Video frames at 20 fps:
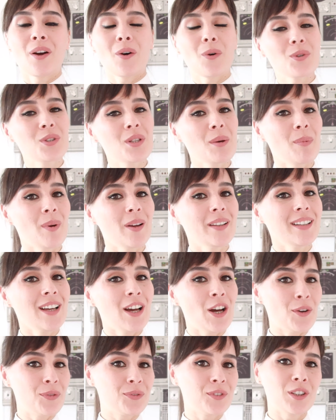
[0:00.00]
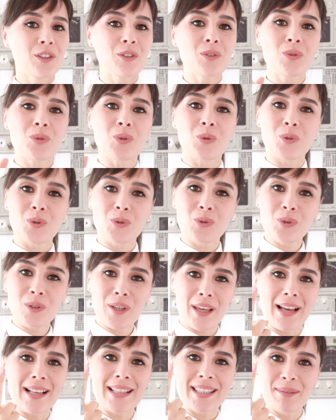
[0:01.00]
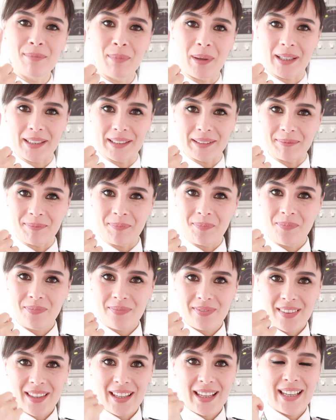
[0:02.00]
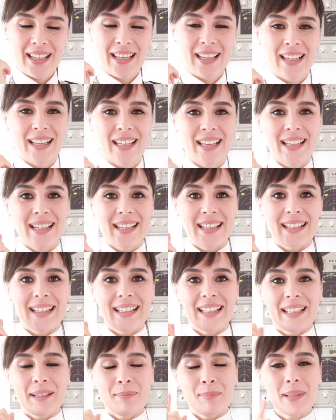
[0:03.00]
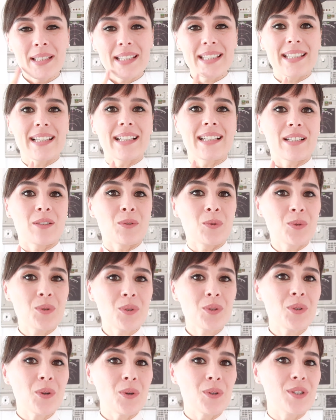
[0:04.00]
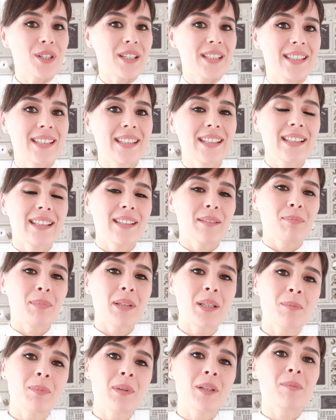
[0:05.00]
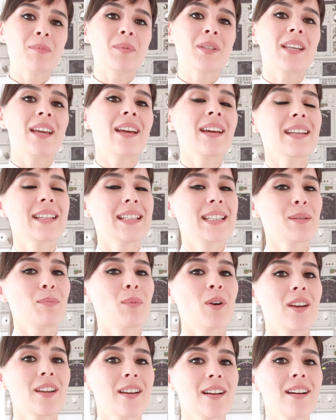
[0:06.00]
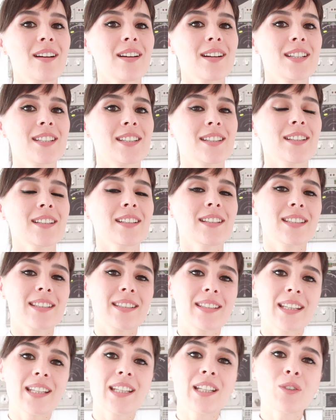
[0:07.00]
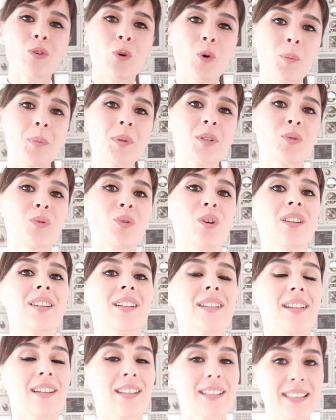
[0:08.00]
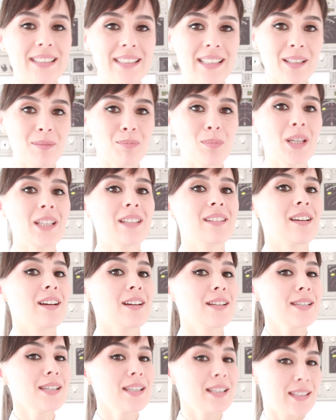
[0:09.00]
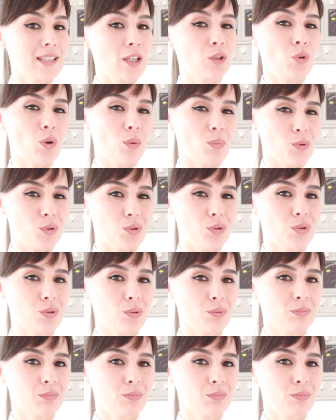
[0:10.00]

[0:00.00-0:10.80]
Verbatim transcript: O zaman haftanın sorusu gelsin bakalım. Bizler uçuş öncesi birbirimize her ihtimale karşı steril kokpit kurallarını hatırlatma ihtiyacı hissediyor muyuz?